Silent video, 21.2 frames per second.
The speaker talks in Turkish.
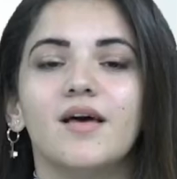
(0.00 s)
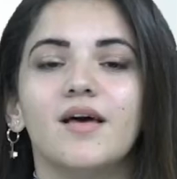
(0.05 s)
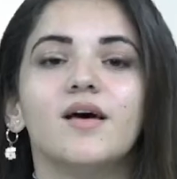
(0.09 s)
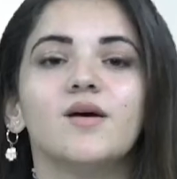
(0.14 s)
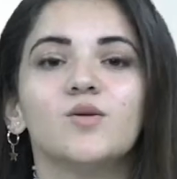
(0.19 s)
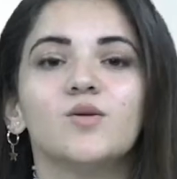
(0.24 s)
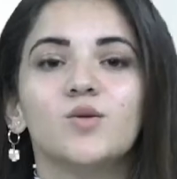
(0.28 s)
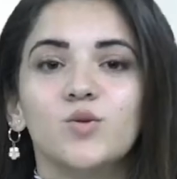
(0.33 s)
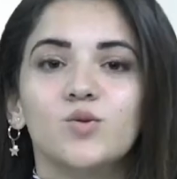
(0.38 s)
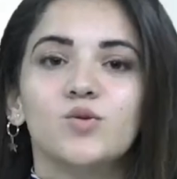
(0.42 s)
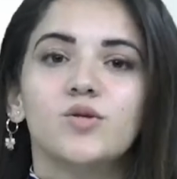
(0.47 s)

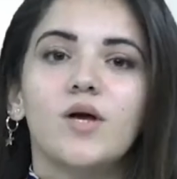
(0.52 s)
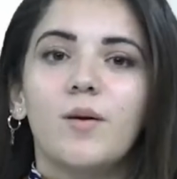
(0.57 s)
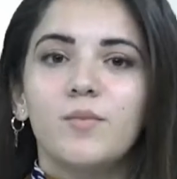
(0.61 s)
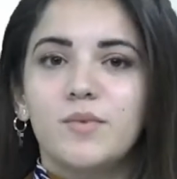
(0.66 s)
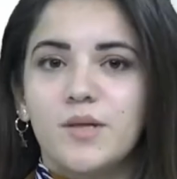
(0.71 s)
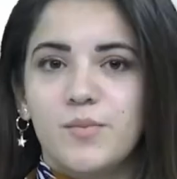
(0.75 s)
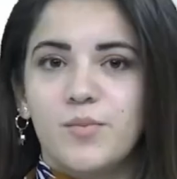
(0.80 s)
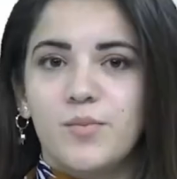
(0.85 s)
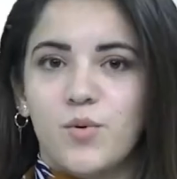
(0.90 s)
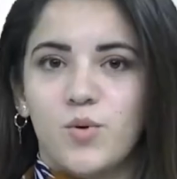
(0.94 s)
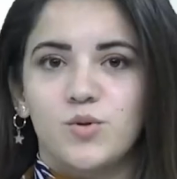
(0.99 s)
Gündem
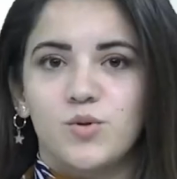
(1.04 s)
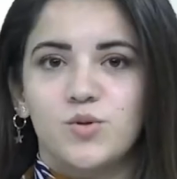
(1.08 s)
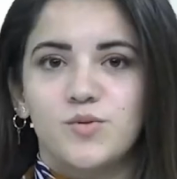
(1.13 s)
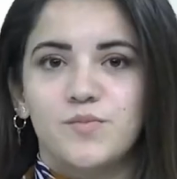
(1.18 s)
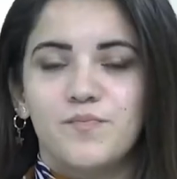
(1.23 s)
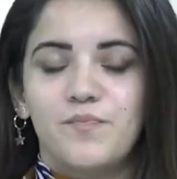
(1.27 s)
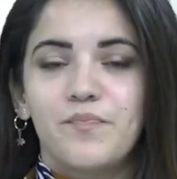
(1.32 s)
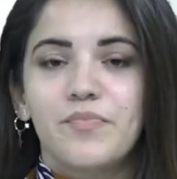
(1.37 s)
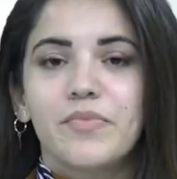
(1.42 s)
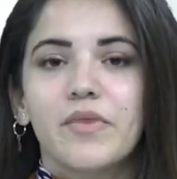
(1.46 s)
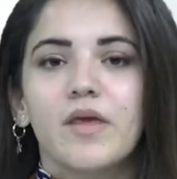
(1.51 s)
rapor.
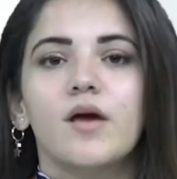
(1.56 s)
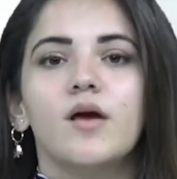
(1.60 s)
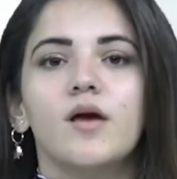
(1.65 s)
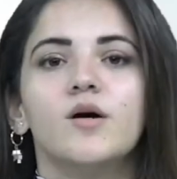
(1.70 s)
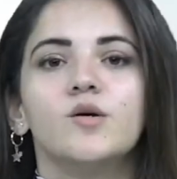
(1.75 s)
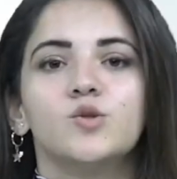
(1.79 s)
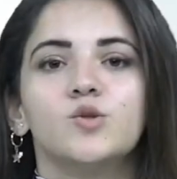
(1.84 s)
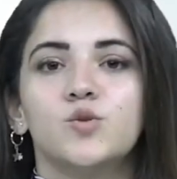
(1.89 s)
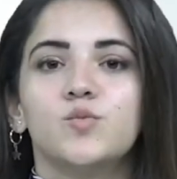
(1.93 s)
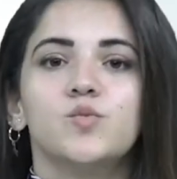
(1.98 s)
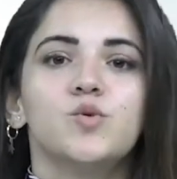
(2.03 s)

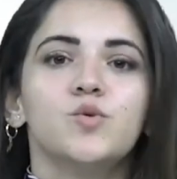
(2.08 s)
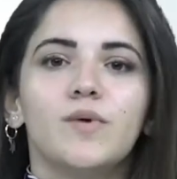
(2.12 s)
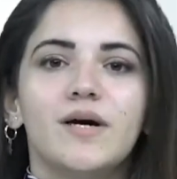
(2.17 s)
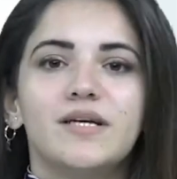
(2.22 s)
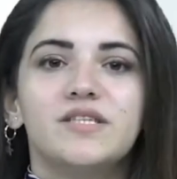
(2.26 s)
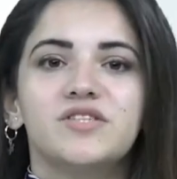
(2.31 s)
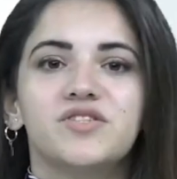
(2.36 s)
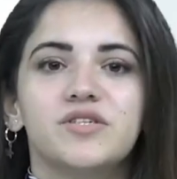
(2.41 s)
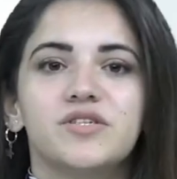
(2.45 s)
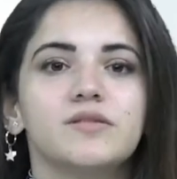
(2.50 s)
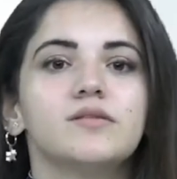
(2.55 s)

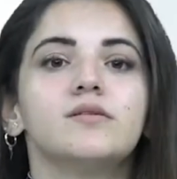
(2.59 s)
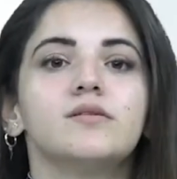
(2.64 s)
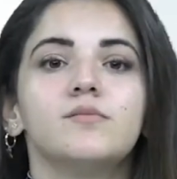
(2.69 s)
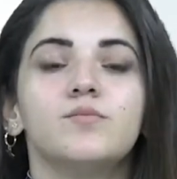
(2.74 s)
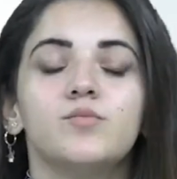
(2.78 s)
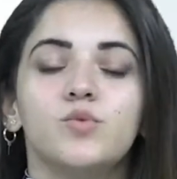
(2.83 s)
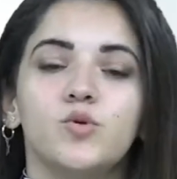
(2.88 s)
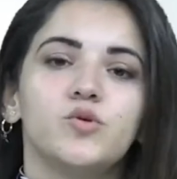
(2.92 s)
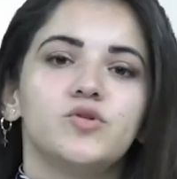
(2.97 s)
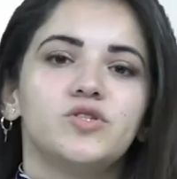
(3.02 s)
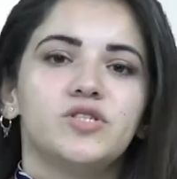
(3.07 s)
Cumhurbaşkanı
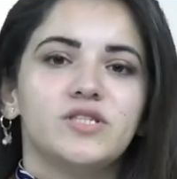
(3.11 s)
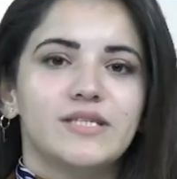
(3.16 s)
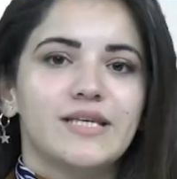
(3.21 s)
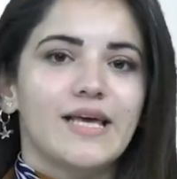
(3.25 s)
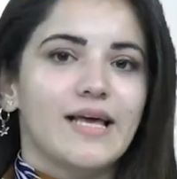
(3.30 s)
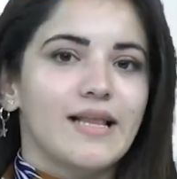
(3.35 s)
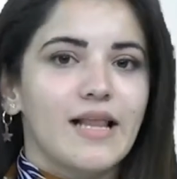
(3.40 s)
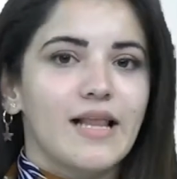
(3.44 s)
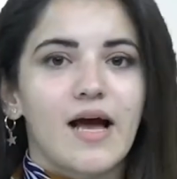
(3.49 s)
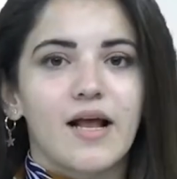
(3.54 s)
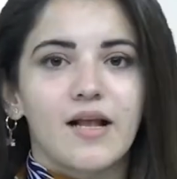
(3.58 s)
büyük
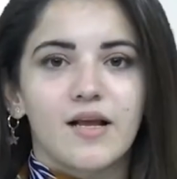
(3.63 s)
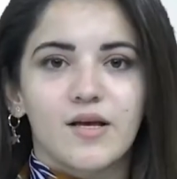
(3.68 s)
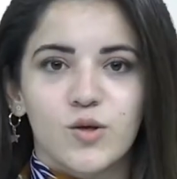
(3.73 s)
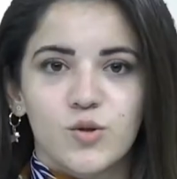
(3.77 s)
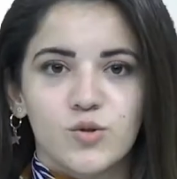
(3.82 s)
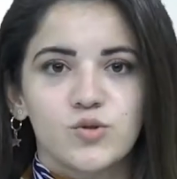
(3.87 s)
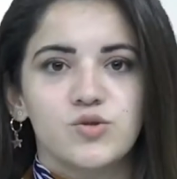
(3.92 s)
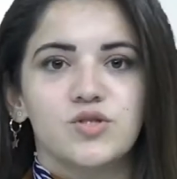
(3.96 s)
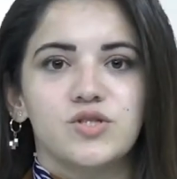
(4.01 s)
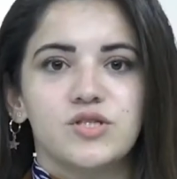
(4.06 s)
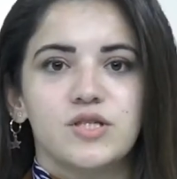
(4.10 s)
şirketlerle
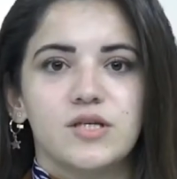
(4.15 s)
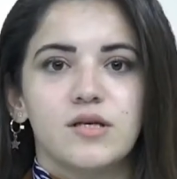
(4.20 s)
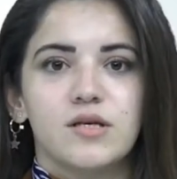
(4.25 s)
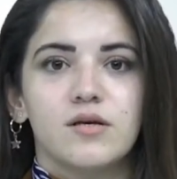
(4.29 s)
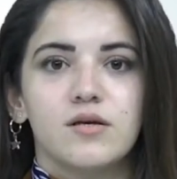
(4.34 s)
görüşecek.